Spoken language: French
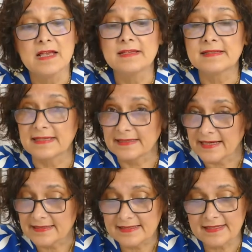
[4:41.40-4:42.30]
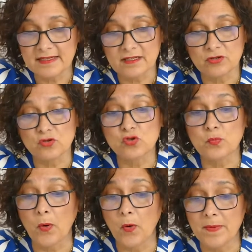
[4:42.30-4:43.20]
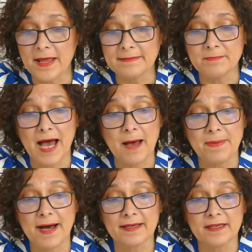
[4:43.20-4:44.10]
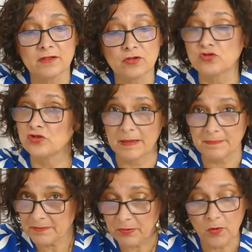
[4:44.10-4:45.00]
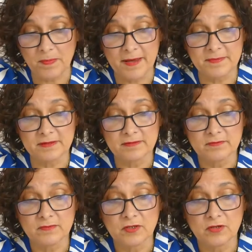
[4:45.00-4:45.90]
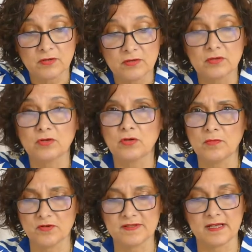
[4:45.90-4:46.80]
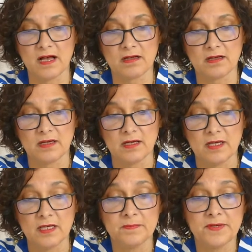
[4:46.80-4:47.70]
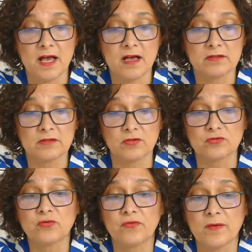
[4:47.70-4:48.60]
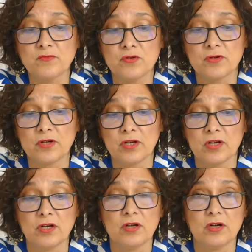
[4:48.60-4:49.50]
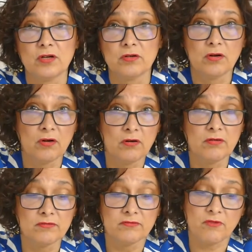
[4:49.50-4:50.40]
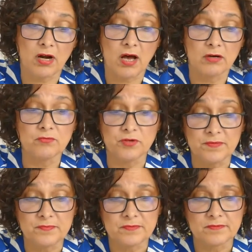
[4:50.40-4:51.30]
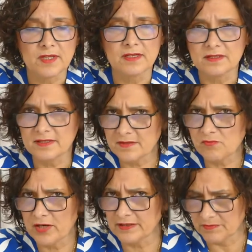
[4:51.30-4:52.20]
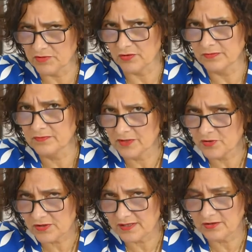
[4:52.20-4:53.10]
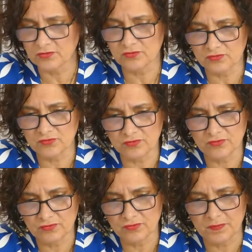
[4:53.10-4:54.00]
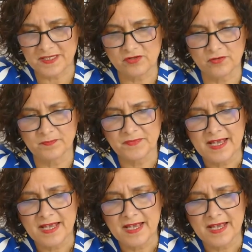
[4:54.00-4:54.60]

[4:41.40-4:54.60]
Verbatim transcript: C'est-à-dire que ce problème apparaît quand tu n'as pas de problème. Comment ça Eh bien, quand tout va mieux. Euh, voilà, oui. Dis-moi, Démian. Démian, c'est le nom du patient.